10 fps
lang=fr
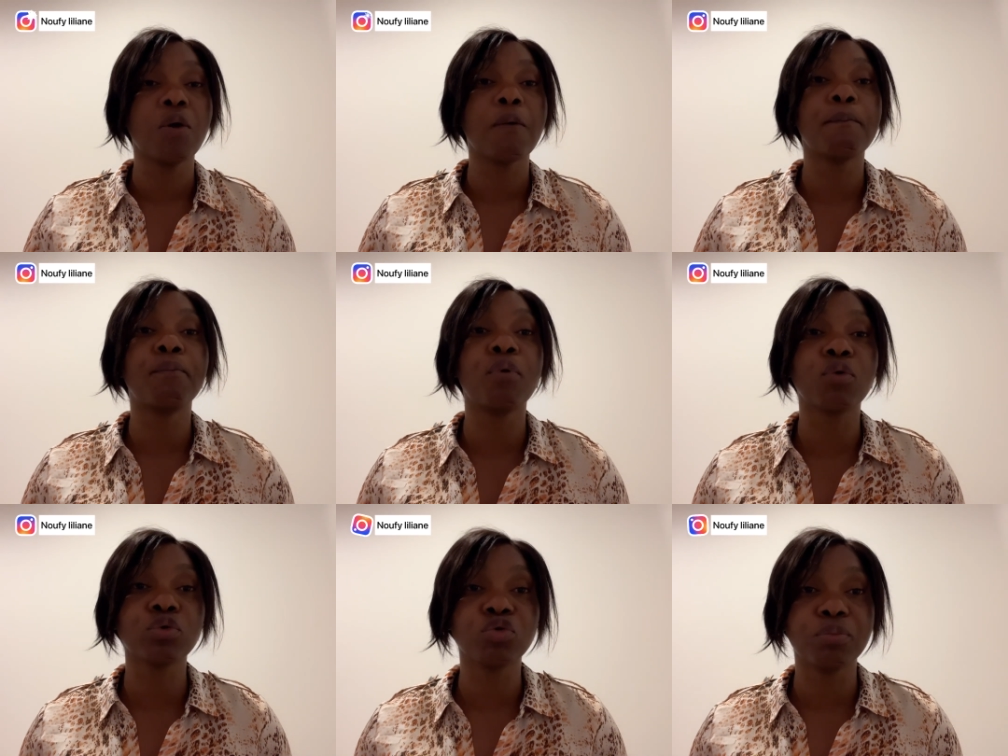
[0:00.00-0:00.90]

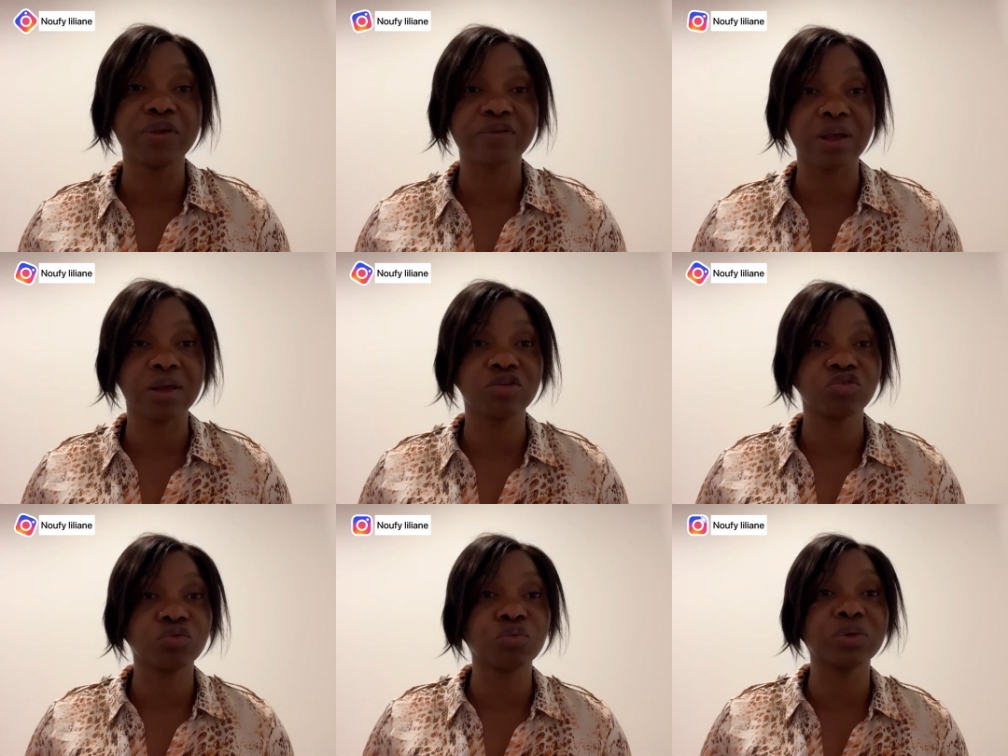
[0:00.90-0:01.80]
beaucoup de
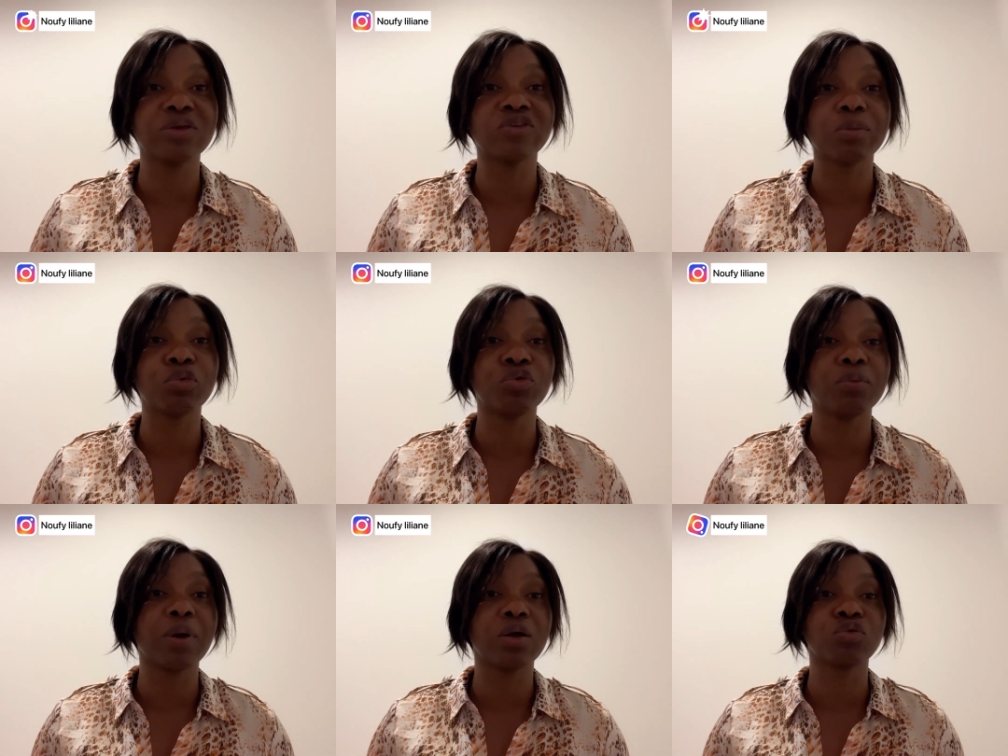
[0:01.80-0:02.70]
messages où des gens me
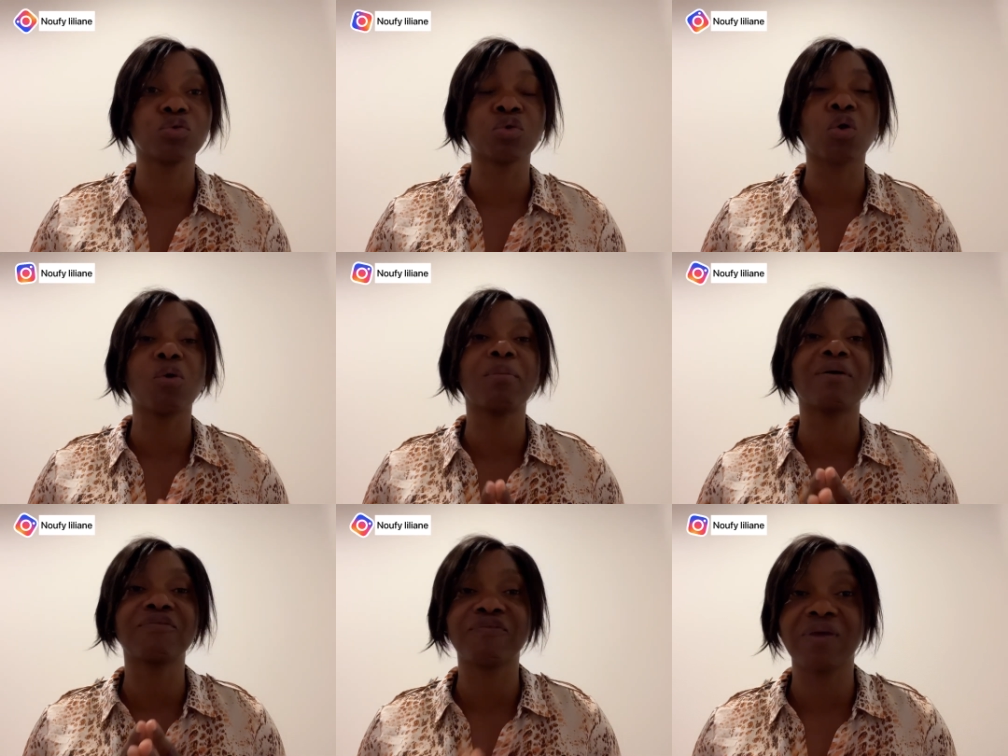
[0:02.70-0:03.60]
demandent comment
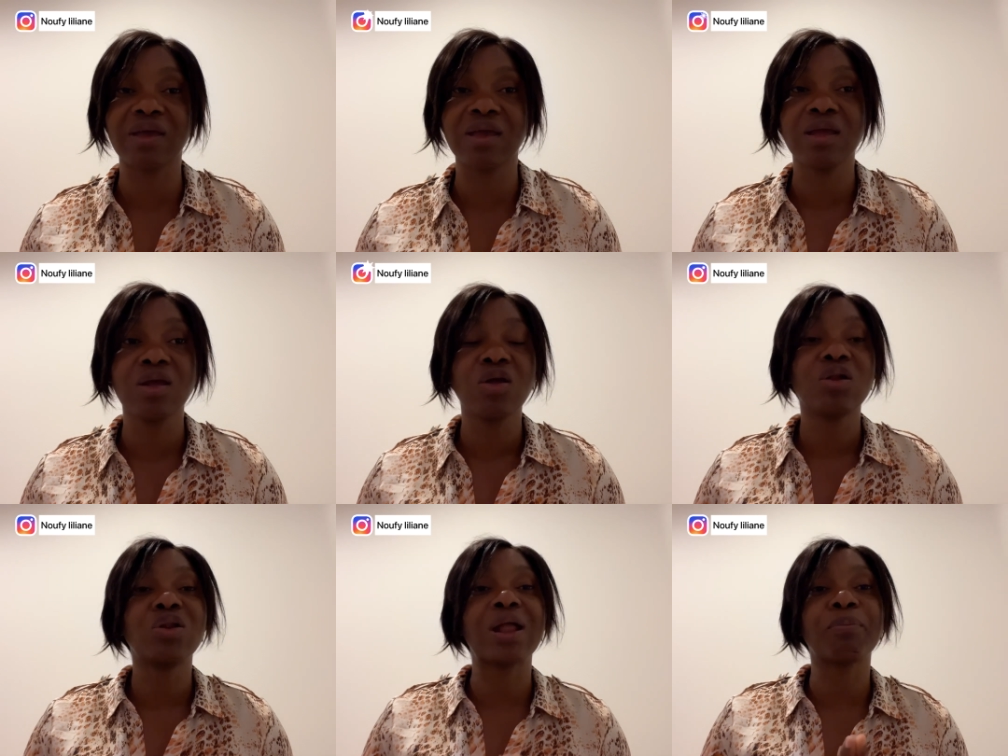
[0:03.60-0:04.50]
faire
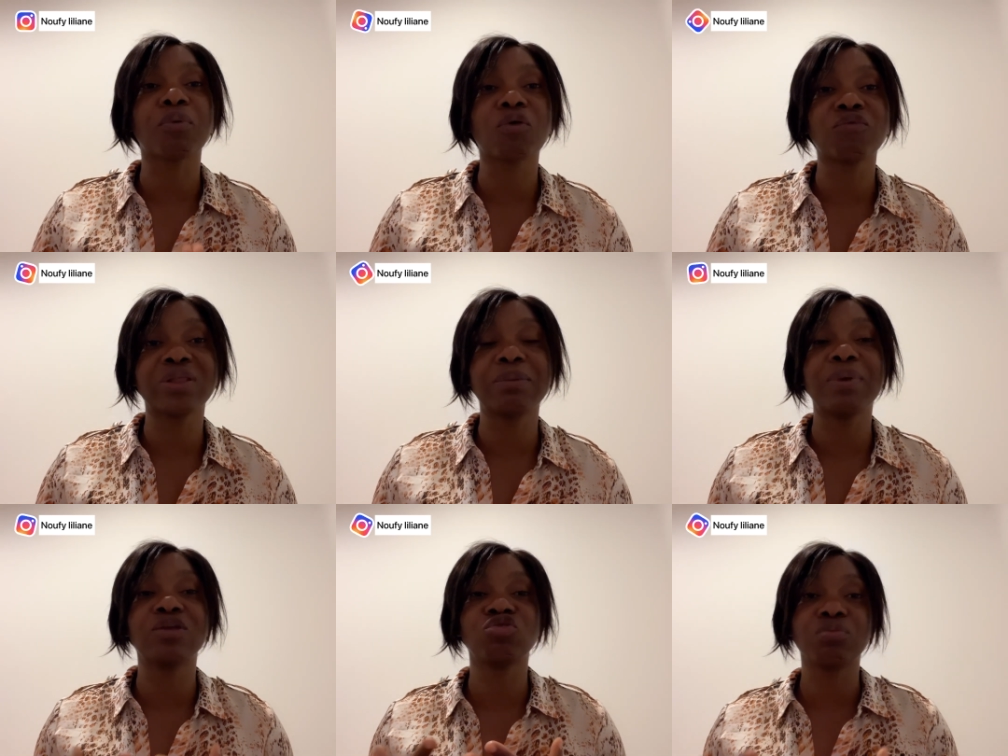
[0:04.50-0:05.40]
la preuve
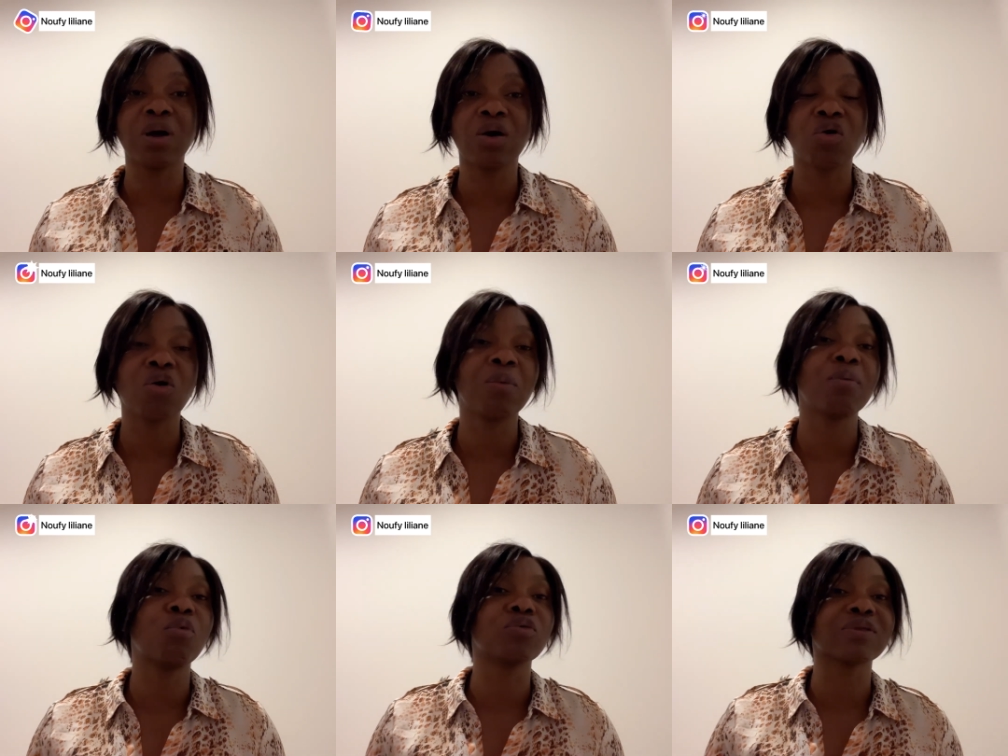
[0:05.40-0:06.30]
d'hébergement, comment
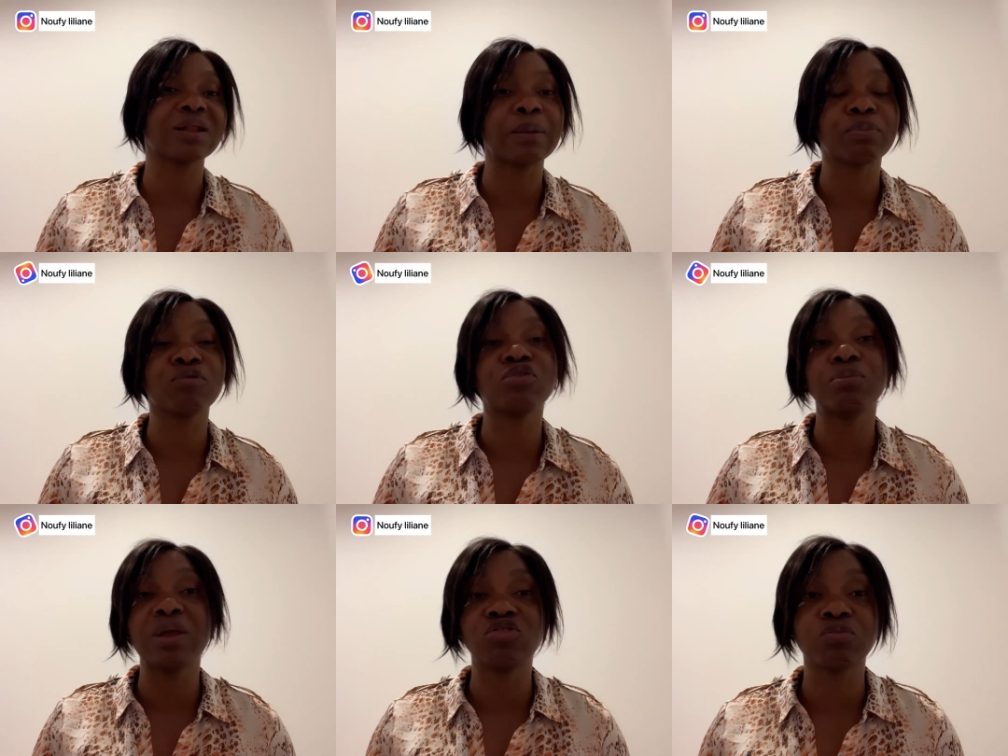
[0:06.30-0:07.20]
montrer la preuve
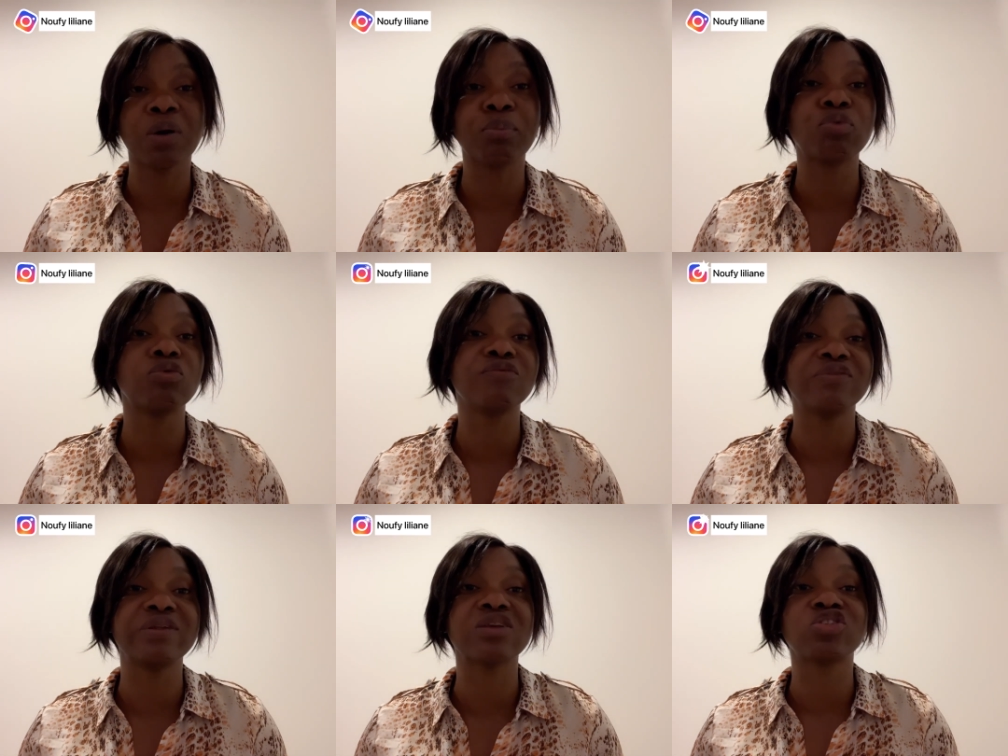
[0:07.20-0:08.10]
d'hébergement pour le
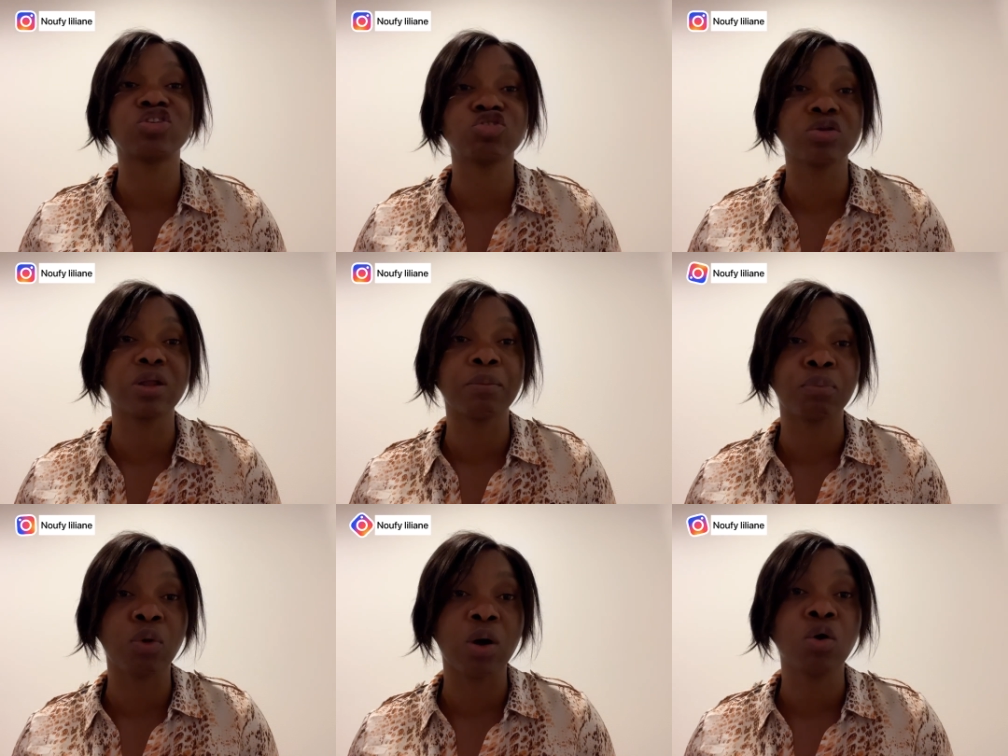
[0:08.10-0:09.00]
visa chercheur
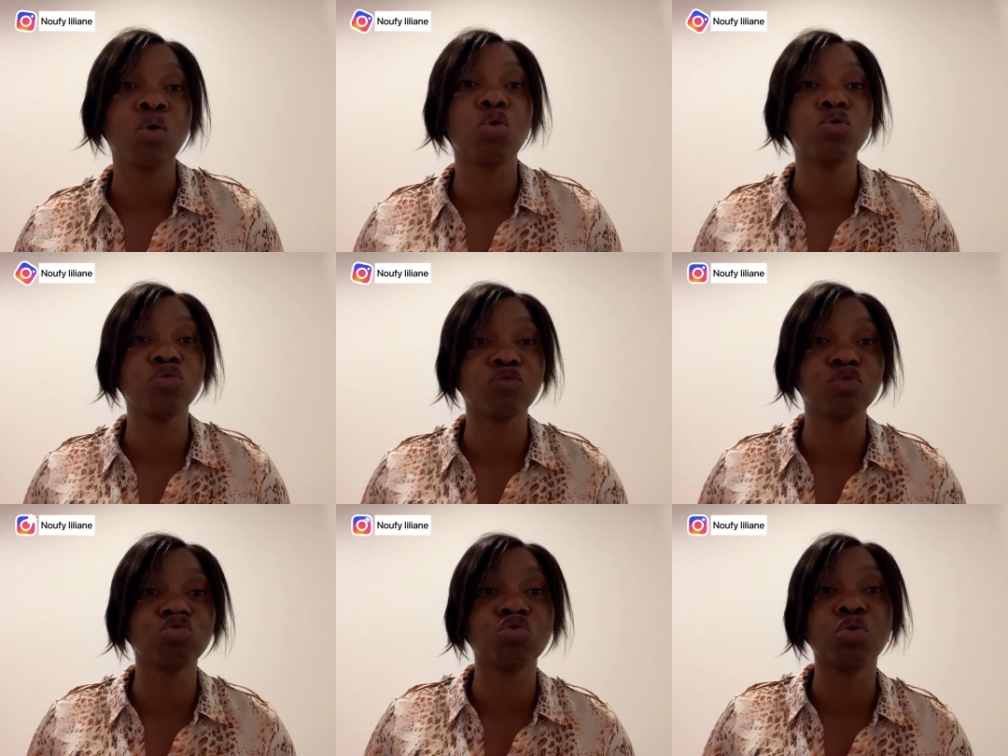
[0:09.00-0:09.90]
d'emploi au niveau
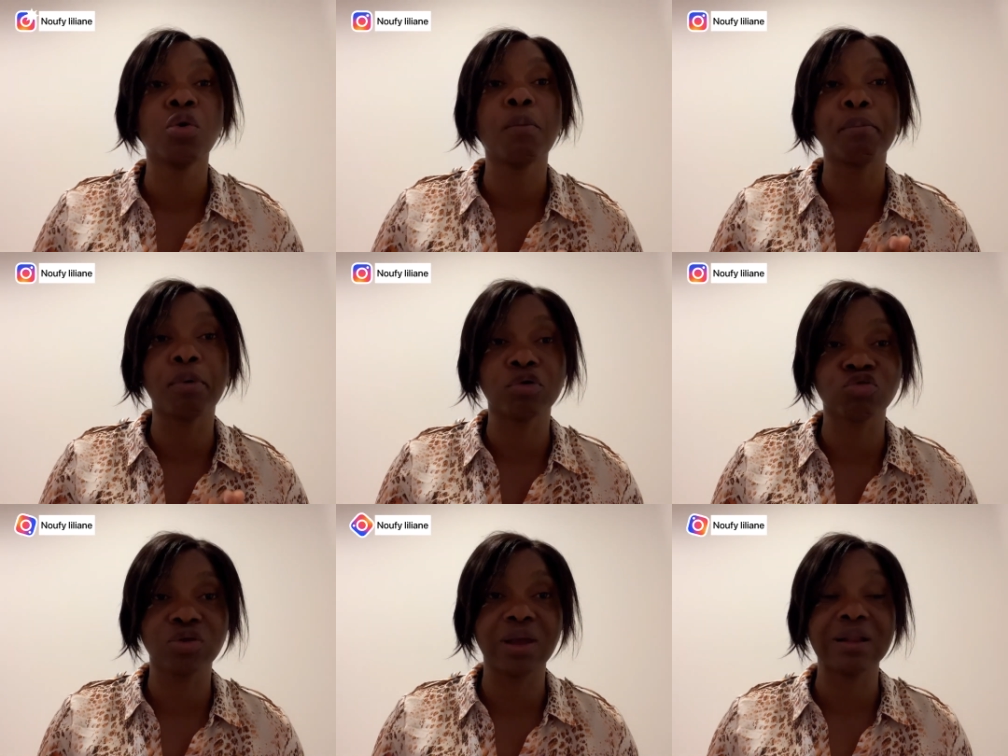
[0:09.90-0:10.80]
du
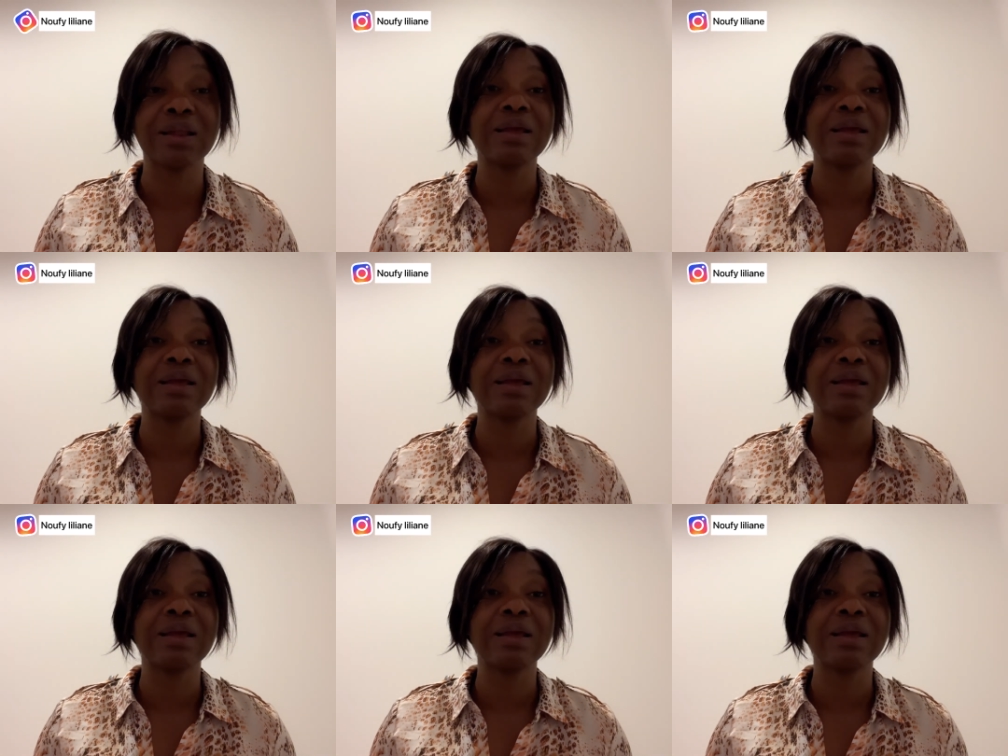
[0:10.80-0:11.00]
Portugal.